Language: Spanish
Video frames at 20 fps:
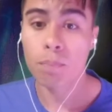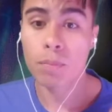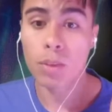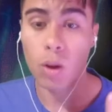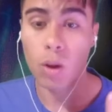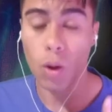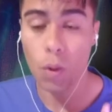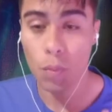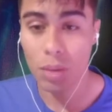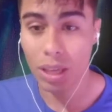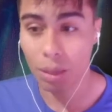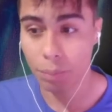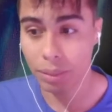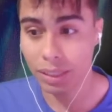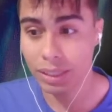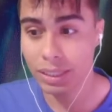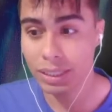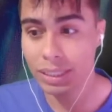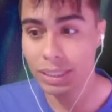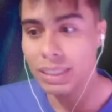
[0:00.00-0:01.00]

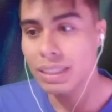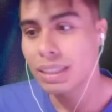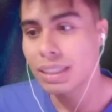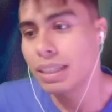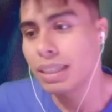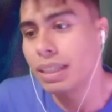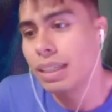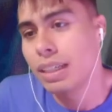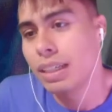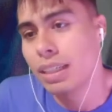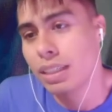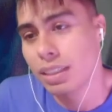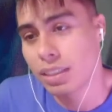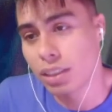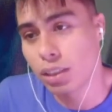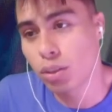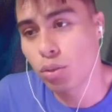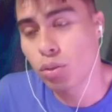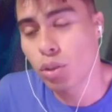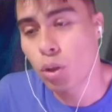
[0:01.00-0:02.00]
Obviamente,
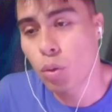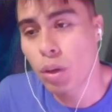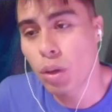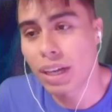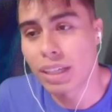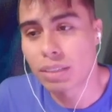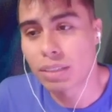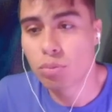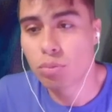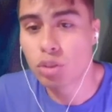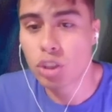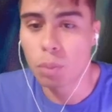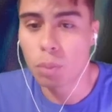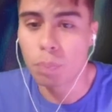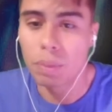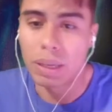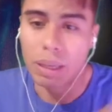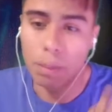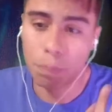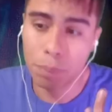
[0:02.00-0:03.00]
si tú no juegas mucho
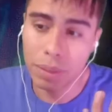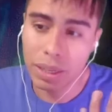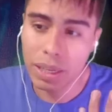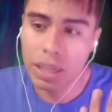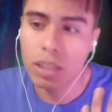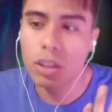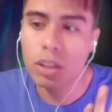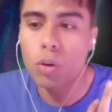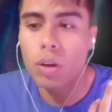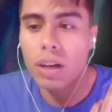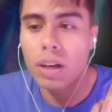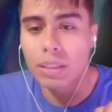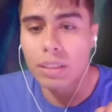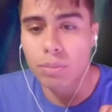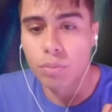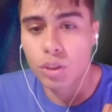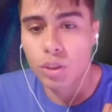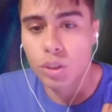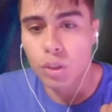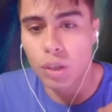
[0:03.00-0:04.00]
PvP y no juegas
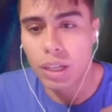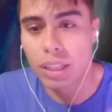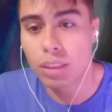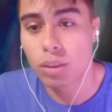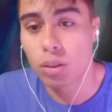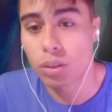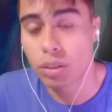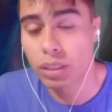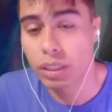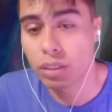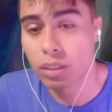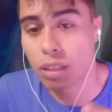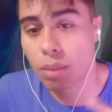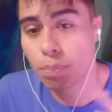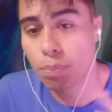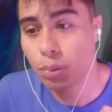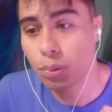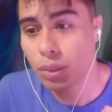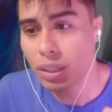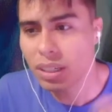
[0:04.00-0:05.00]
mucho el torneo del
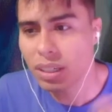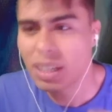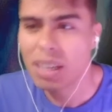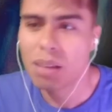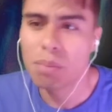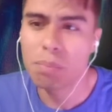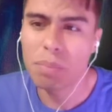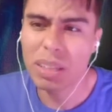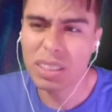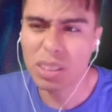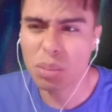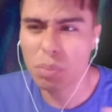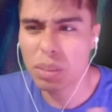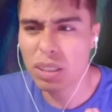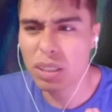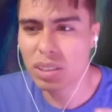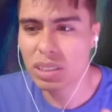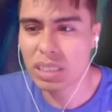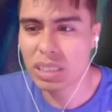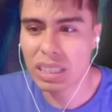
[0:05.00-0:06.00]
poder, más o
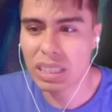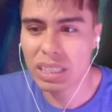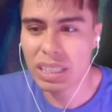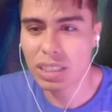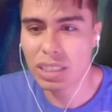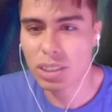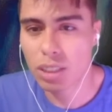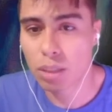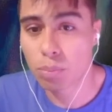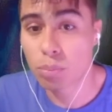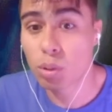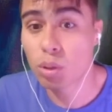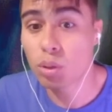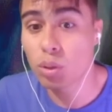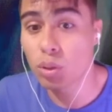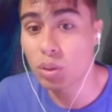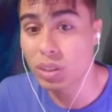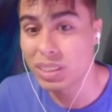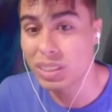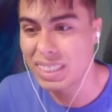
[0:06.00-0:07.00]
menos tendrías
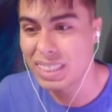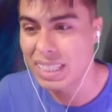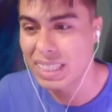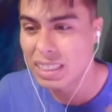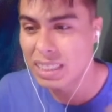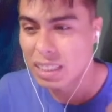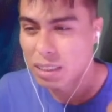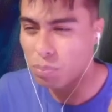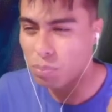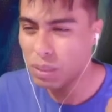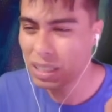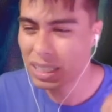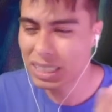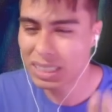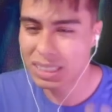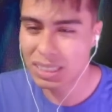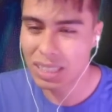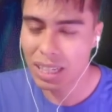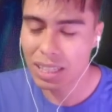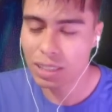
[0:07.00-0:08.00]
como 16.000
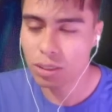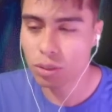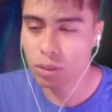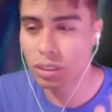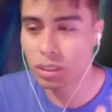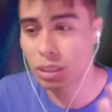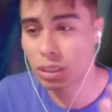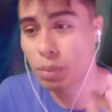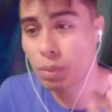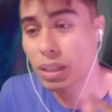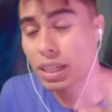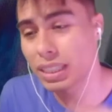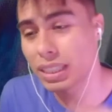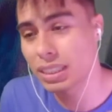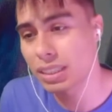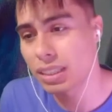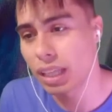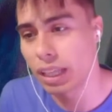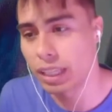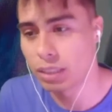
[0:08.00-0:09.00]
cristales o 13.000
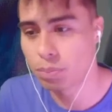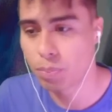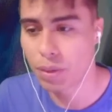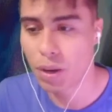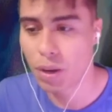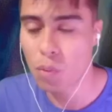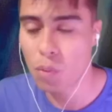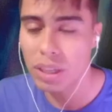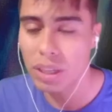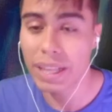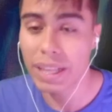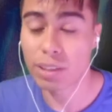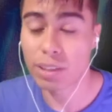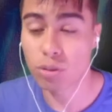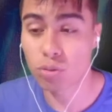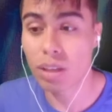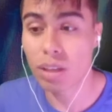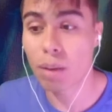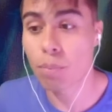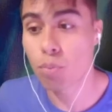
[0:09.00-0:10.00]
cristales, pero igual es
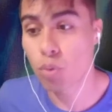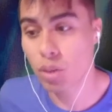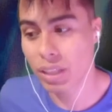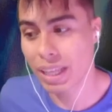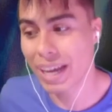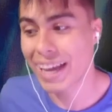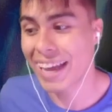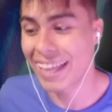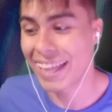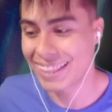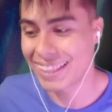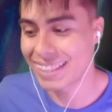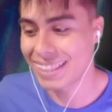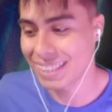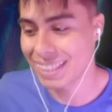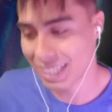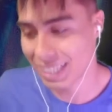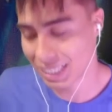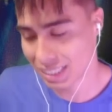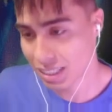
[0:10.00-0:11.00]
una buena
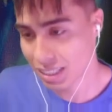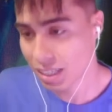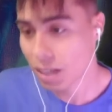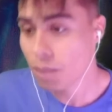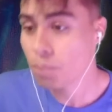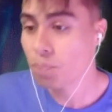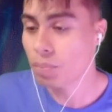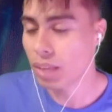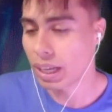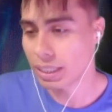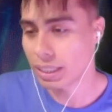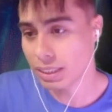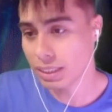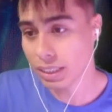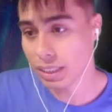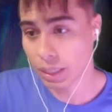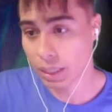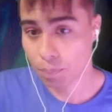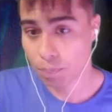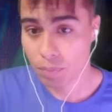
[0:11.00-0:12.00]
cantidad. Así
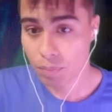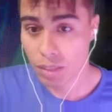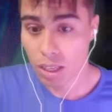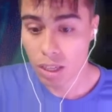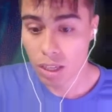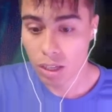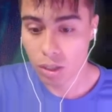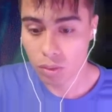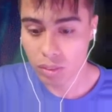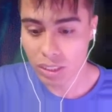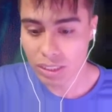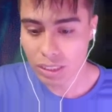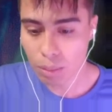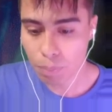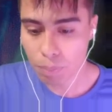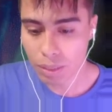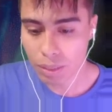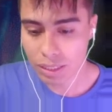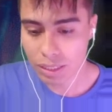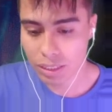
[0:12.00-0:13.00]
que, con
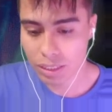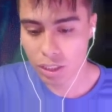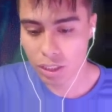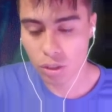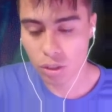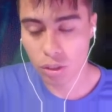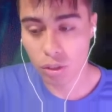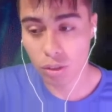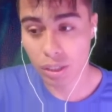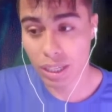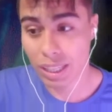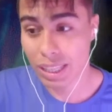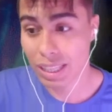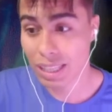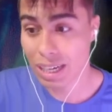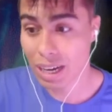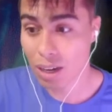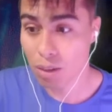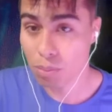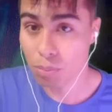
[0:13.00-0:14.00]
esta parte yo creo que el
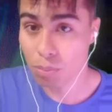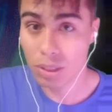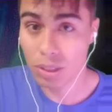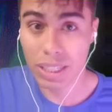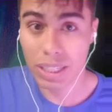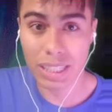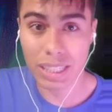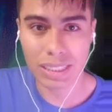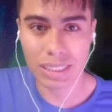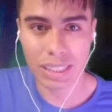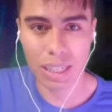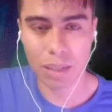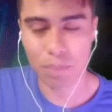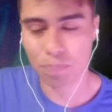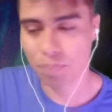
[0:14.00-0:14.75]
Dragon Ball Legends ha